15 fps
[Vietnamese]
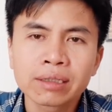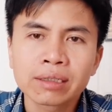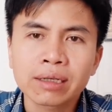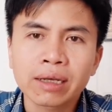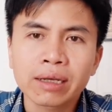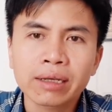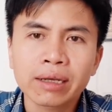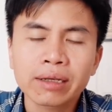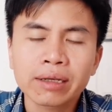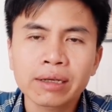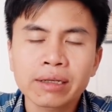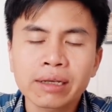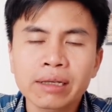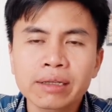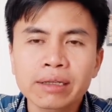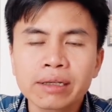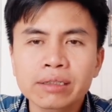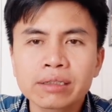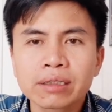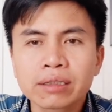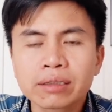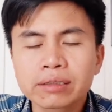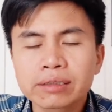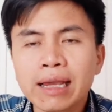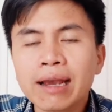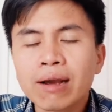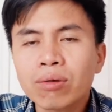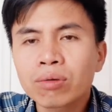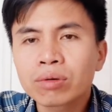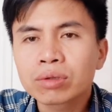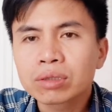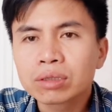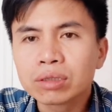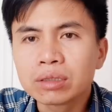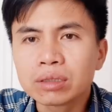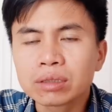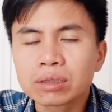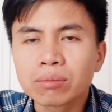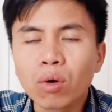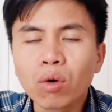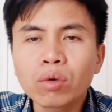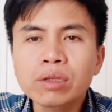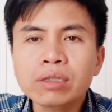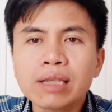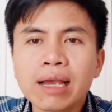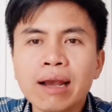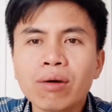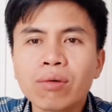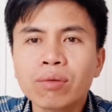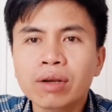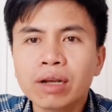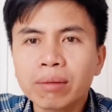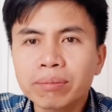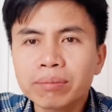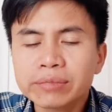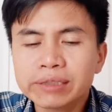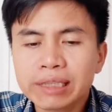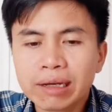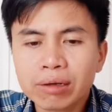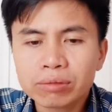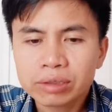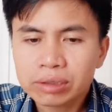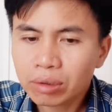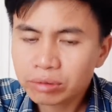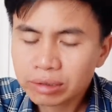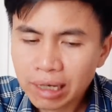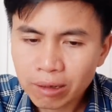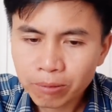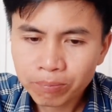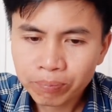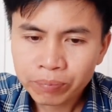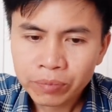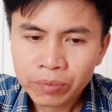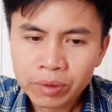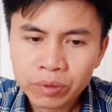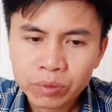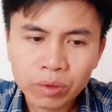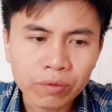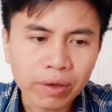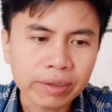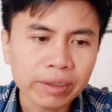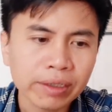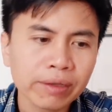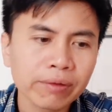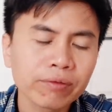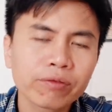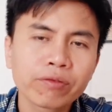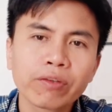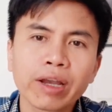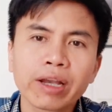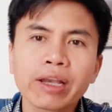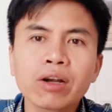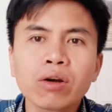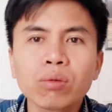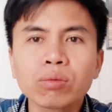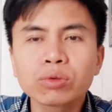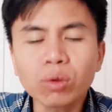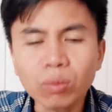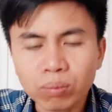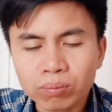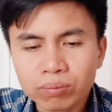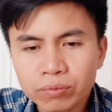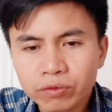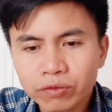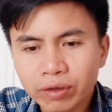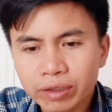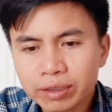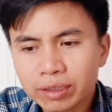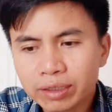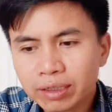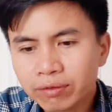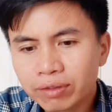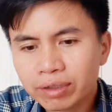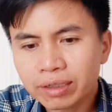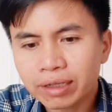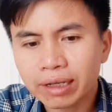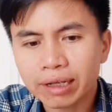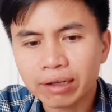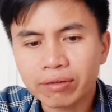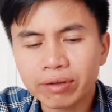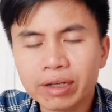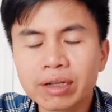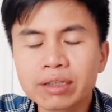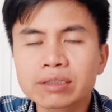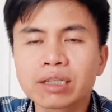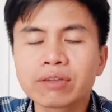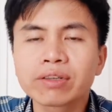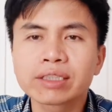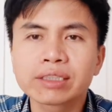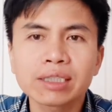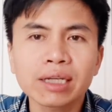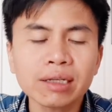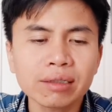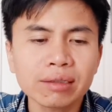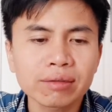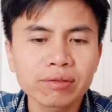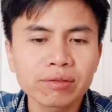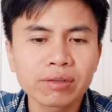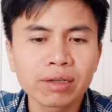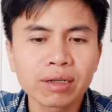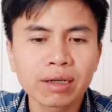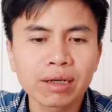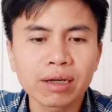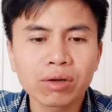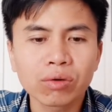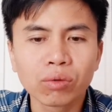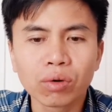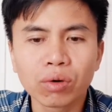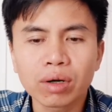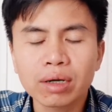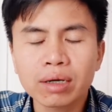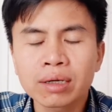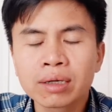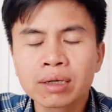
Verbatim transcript: cái cái cái cái cái sao từ 4 sao, 5 sao, 6 sao. Tuy vậy thì về cái khung chung về những cái vấn đề về cơ sở vật chất uh, của